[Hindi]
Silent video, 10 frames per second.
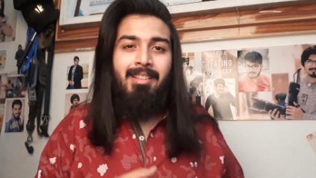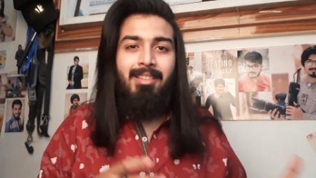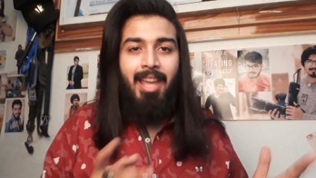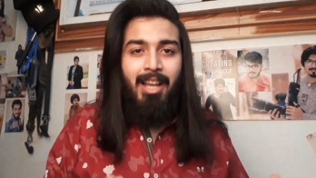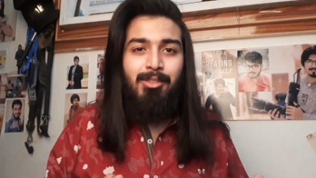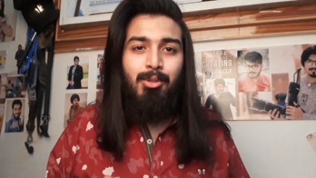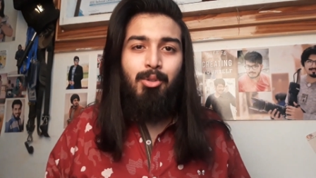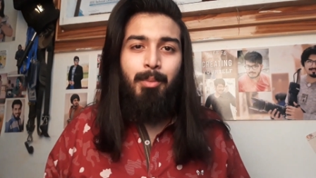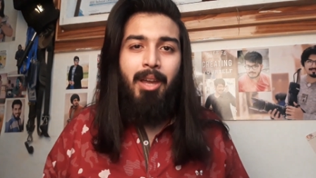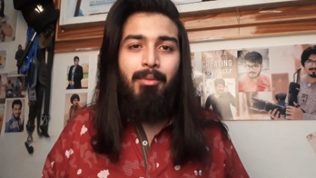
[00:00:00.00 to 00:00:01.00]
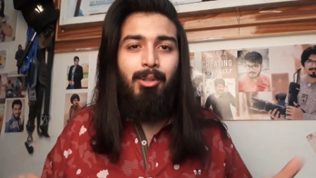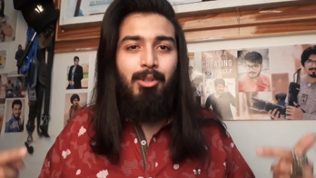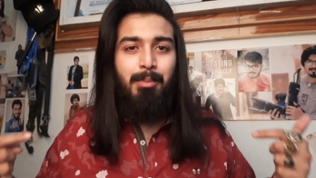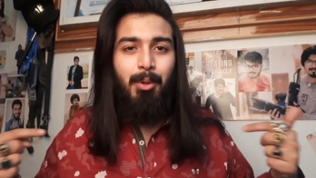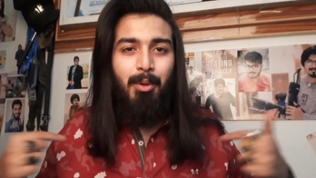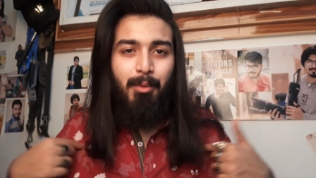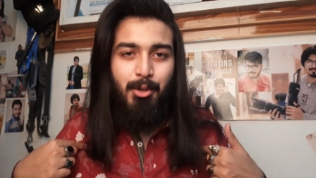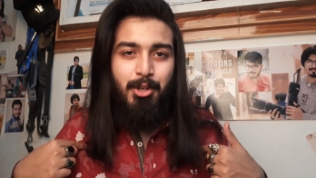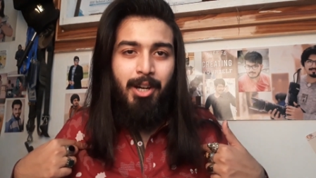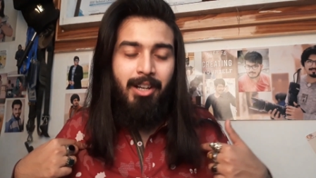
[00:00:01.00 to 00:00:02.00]
थैंक्स टू जुबैर फॉर दिस ब्यूटीफुल
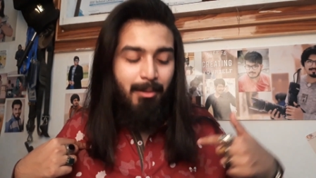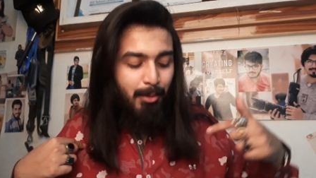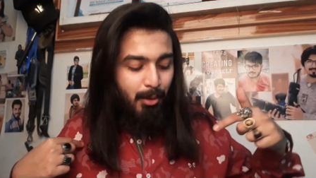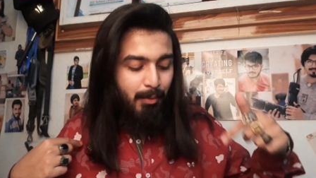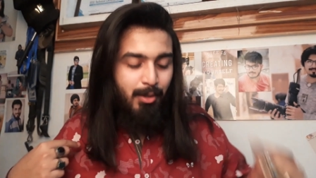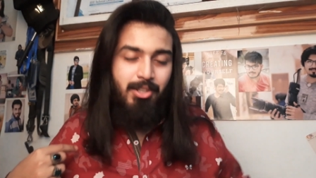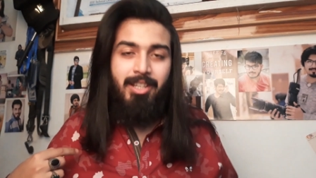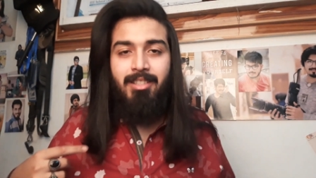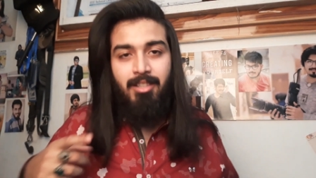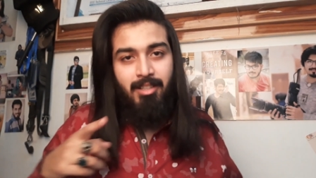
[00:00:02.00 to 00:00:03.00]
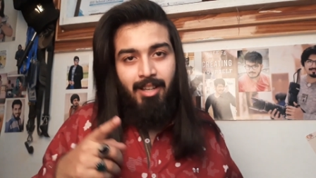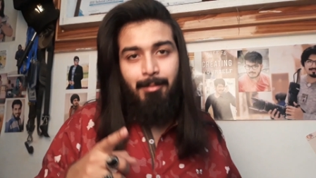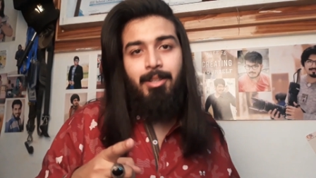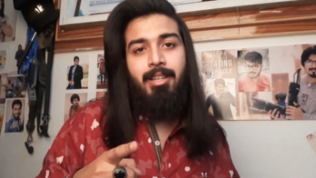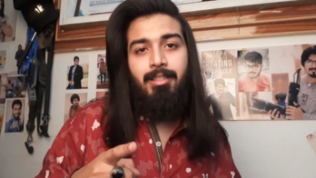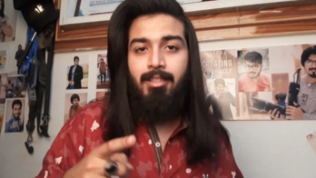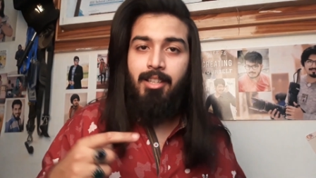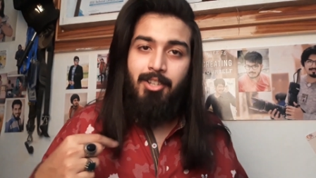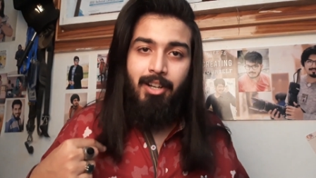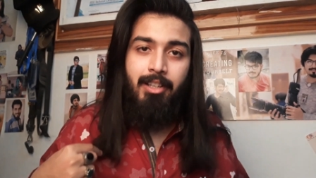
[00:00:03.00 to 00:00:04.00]
शर्ट एंड ब्यूटीफुल जीन्स जीन्स आप नहीं देख
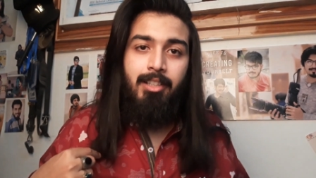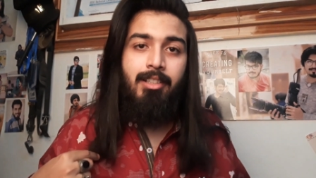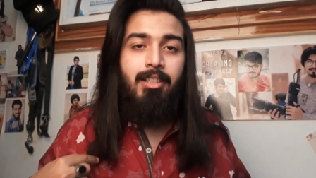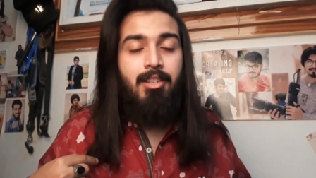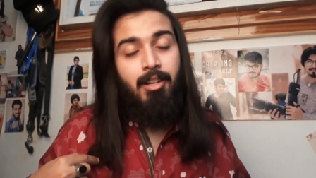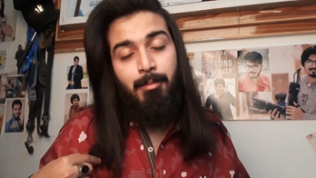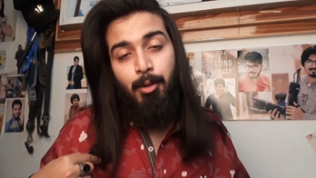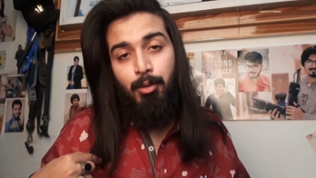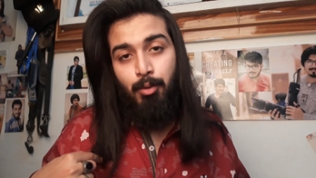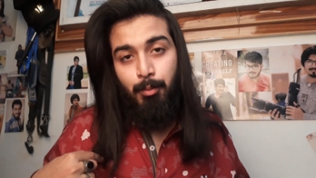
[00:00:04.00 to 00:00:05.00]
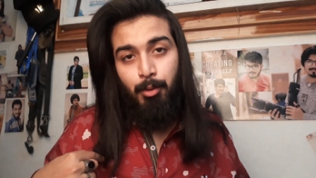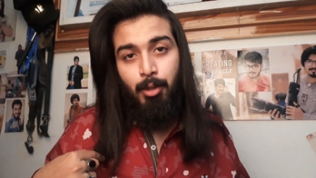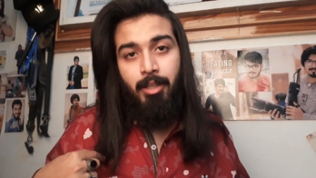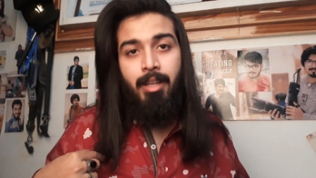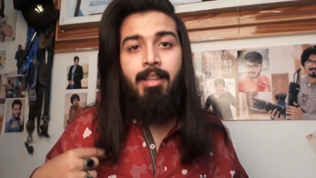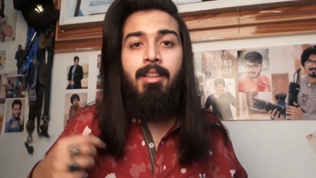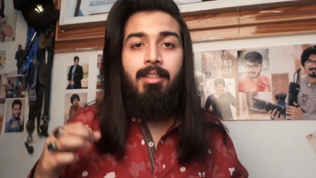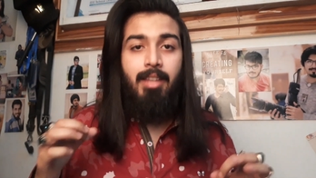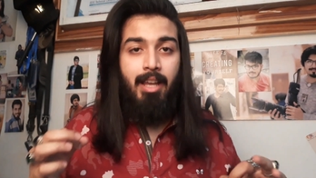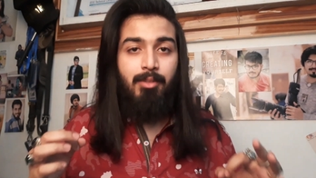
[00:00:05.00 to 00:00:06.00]
सकते शर्ट देख सकते हैं शर्ट बहुत खूबसूरत है
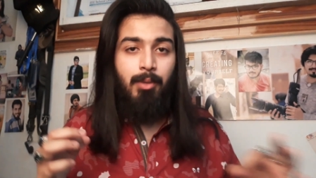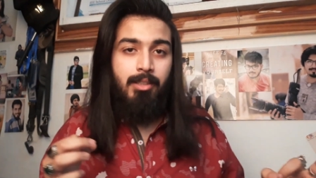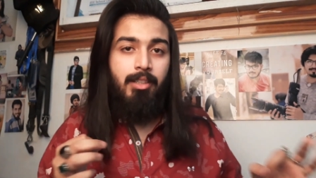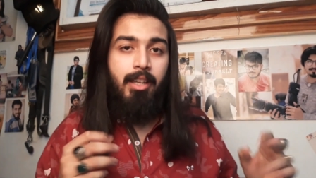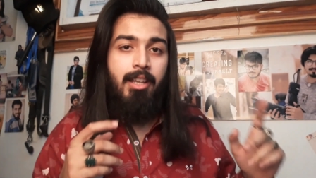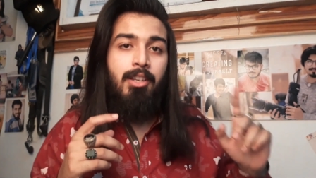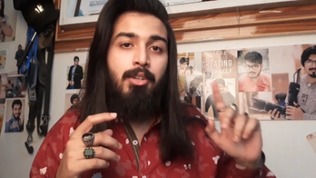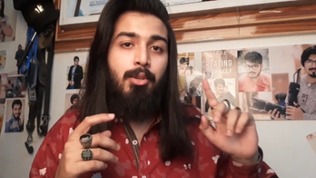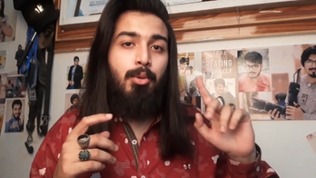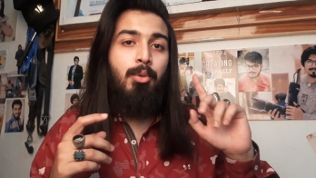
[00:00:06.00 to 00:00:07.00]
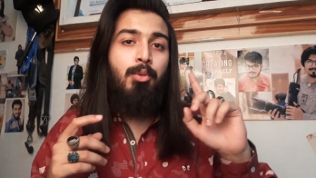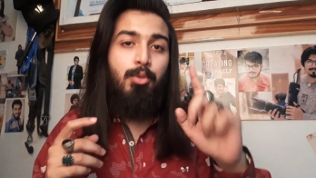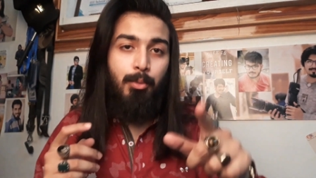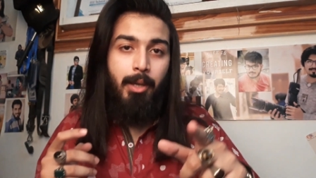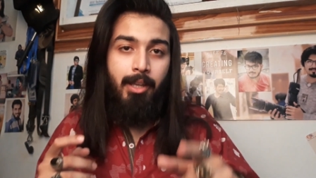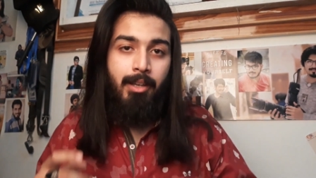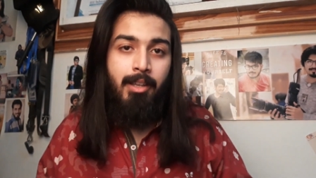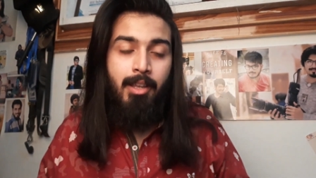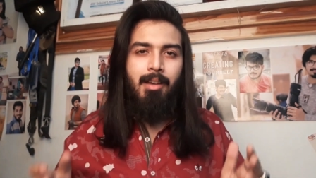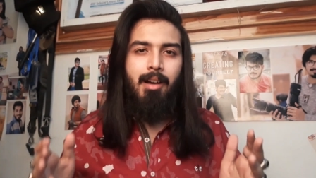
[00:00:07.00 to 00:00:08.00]
थैंक्स वंस अगेन टू जुबैर
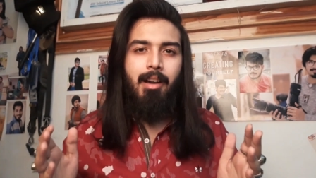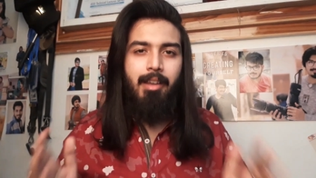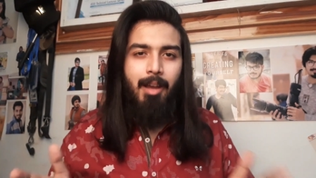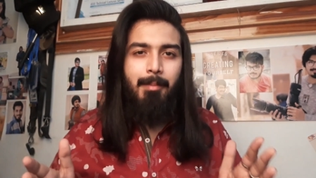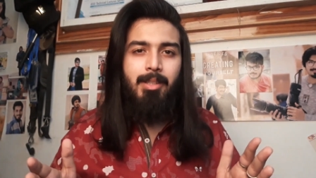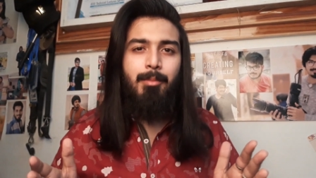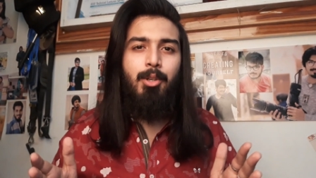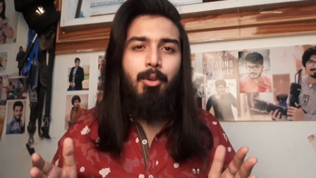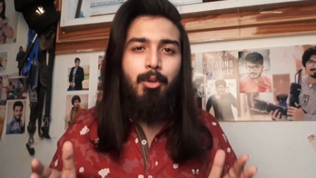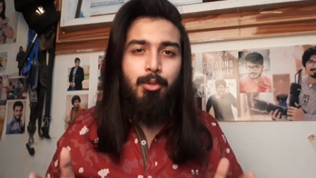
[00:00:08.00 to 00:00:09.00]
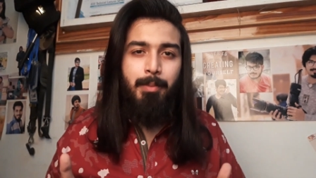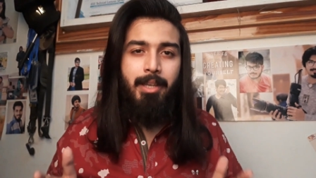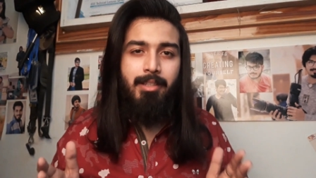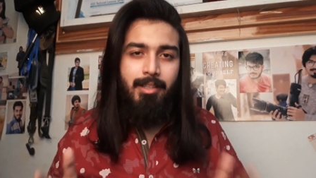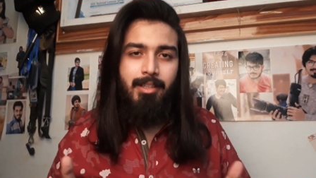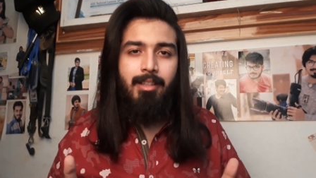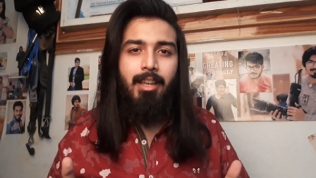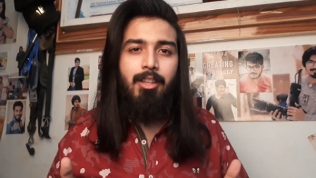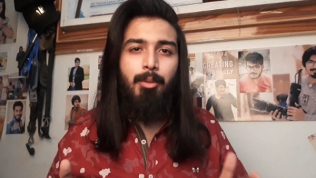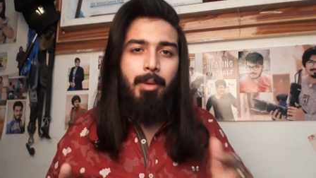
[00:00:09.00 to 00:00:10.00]
अगर आप में से मुझे कोई कुछ भेजना
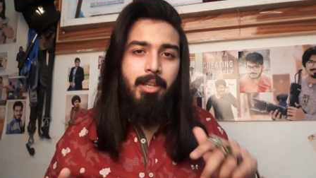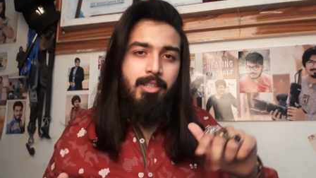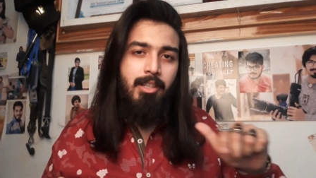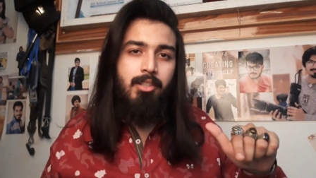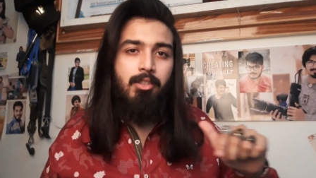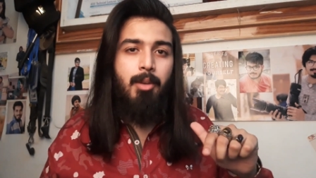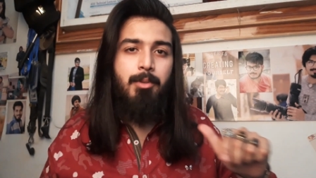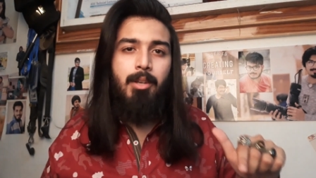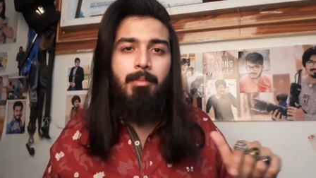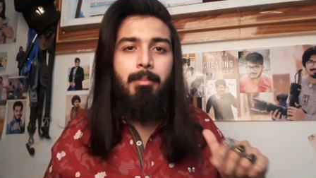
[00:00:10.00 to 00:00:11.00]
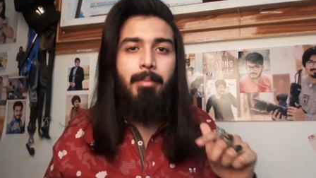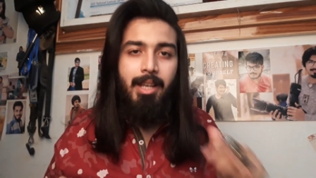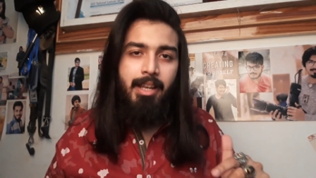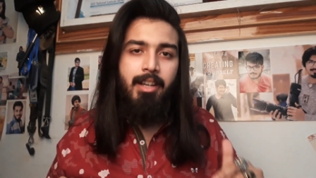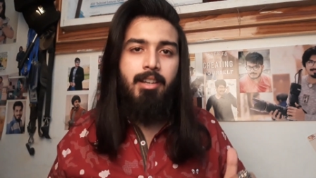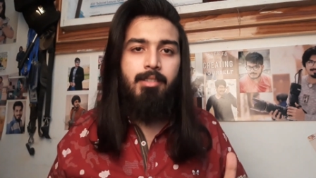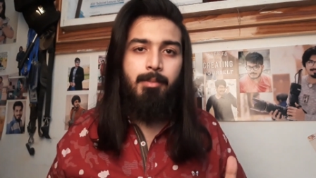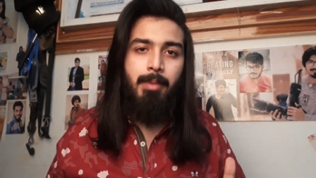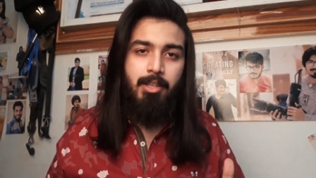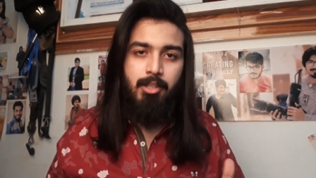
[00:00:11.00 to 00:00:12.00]
चाहता है तो मैं नीचे डिस्क्रिप्शन में मेलिंग
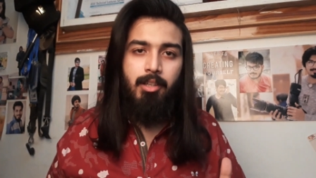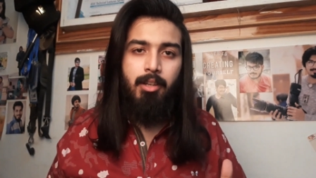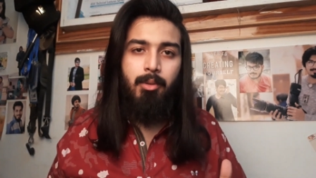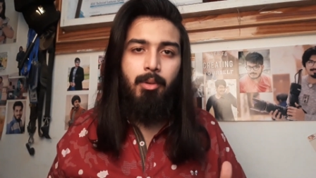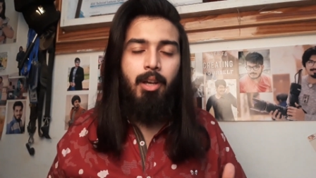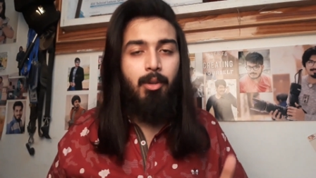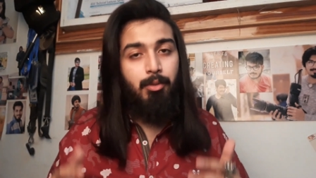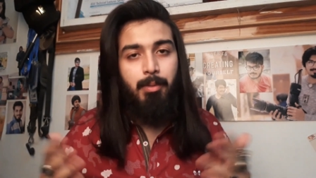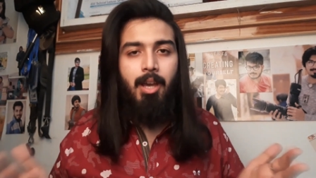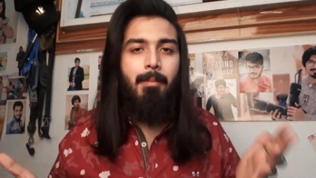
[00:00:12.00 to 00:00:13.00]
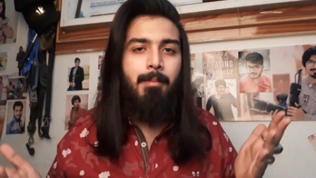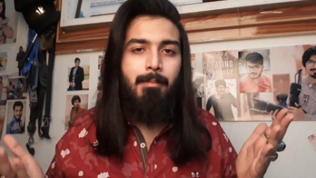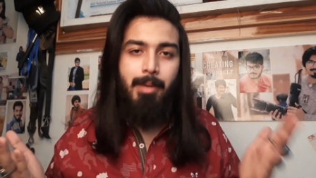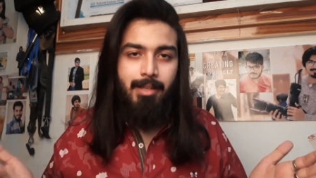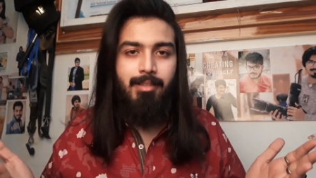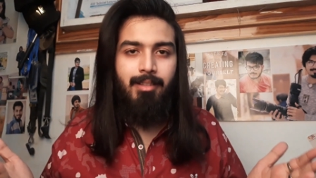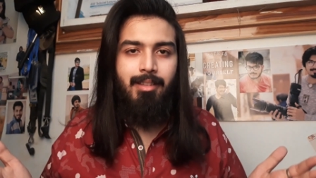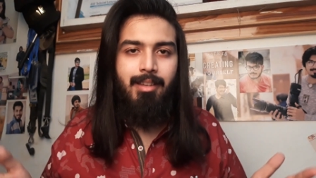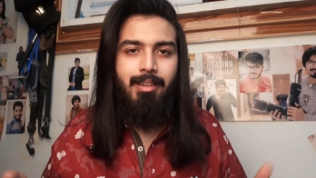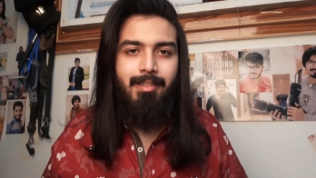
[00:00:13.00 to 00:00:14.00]
एड्रेस मेंशन कर दूंगा उस पर आप भेज
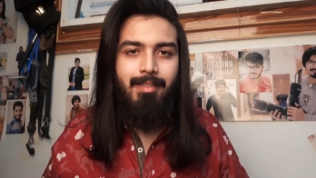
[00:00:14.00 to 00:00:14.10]
सकते हैं